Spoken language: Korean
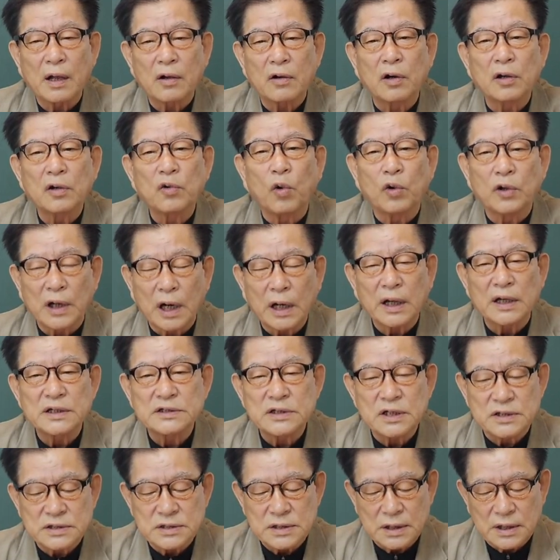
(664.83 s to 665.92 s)
거기 오나라가
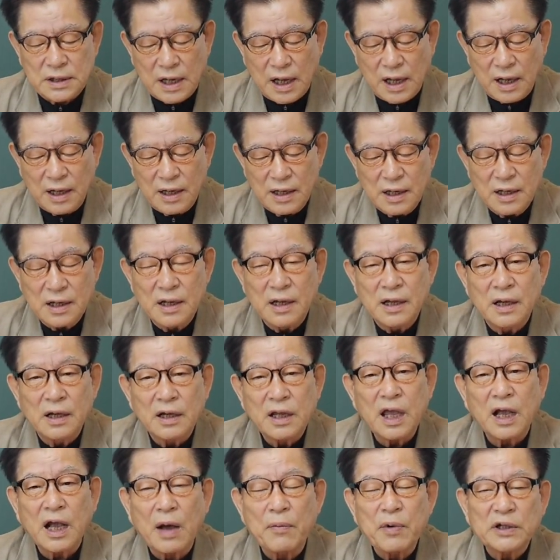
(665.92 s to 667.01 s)
있었으니까.
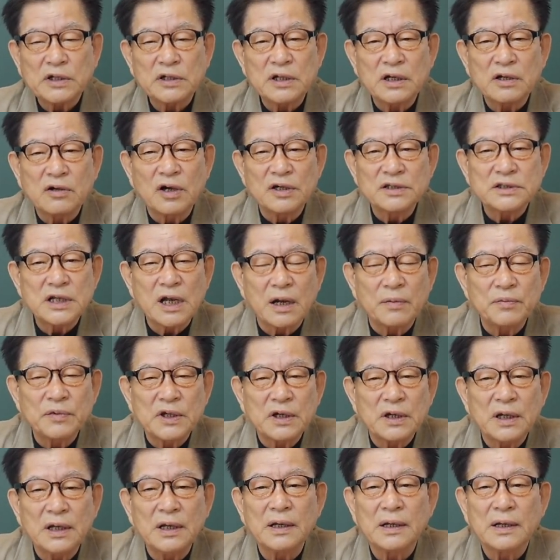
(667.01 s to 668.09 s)
그게 가봤더니 거기
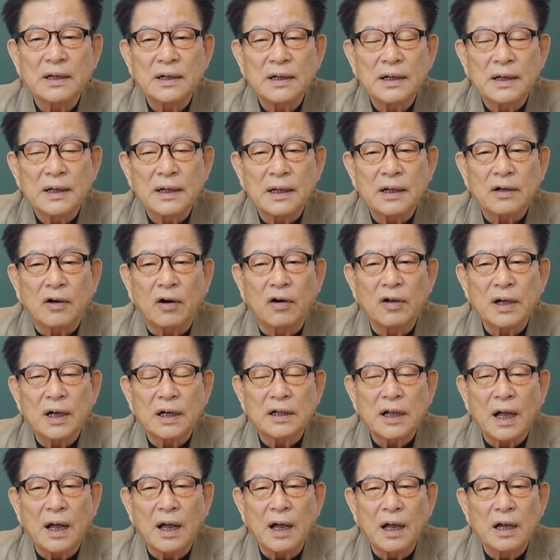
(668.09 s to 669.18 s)
사람들이 거기가
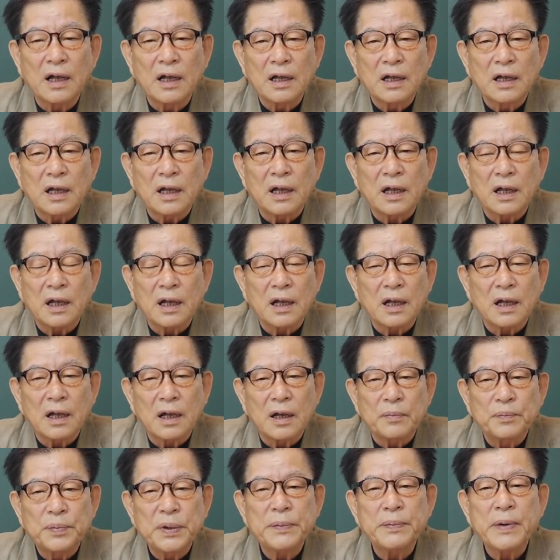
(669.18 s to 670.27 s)
다
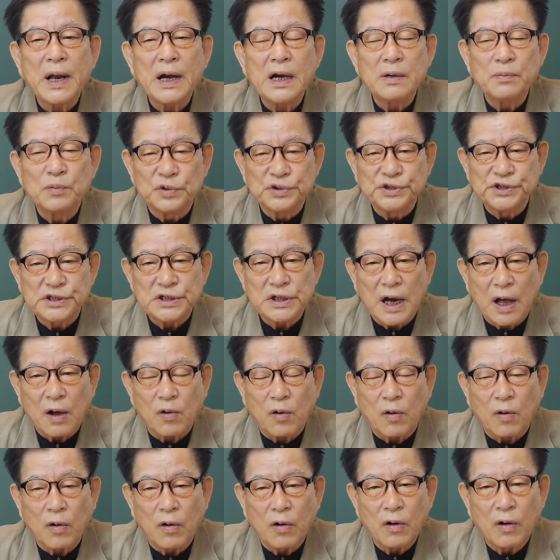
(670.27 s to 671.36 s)
피발
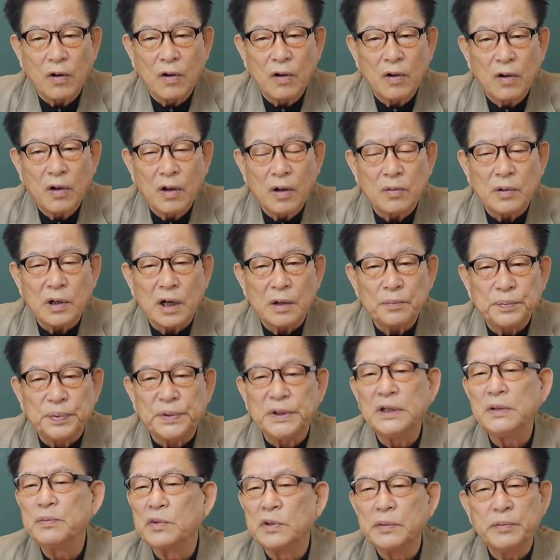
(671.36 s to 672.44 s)
문신하고
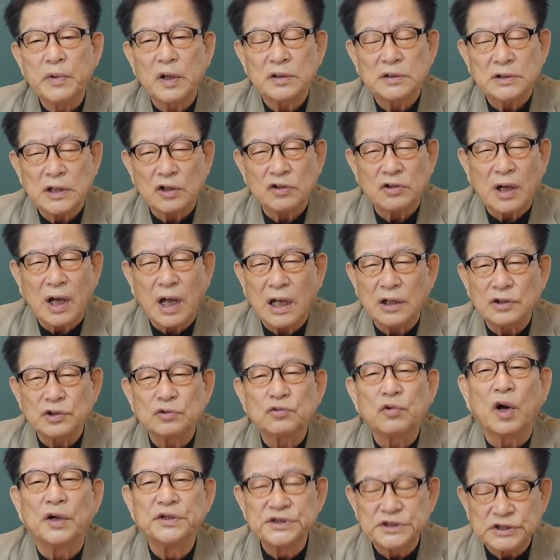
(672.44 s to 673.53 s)
비문명이지 아주
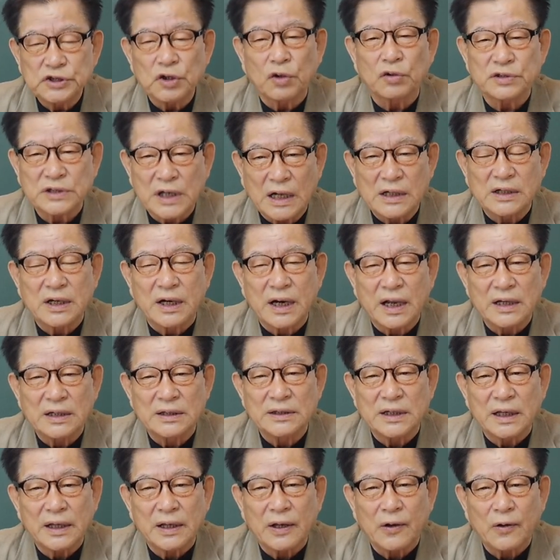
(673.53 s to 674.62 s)
원시적으로 살더라 이런
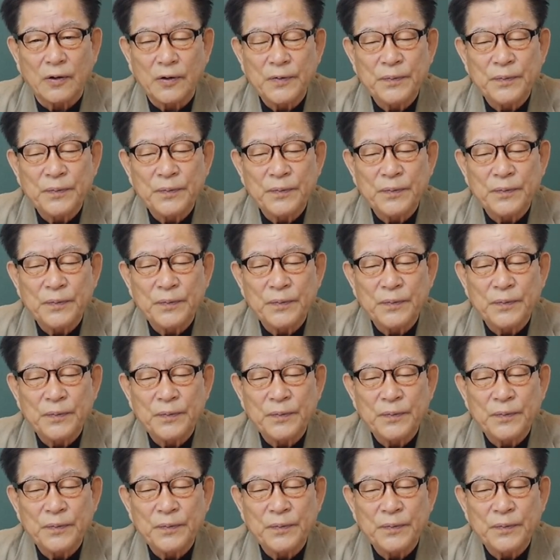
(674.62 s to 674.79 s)
얘기예요.